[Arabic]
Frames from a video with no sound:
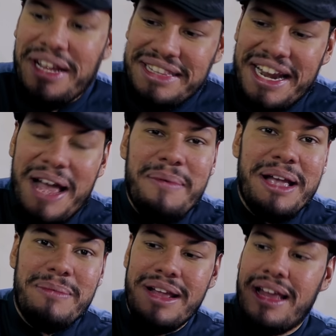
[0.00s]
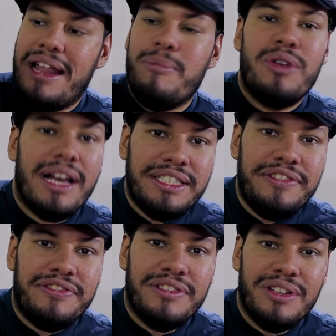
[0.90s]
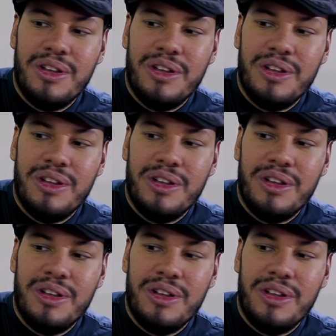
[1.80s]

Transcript: وعندنا حبايبنا ليمون ناشف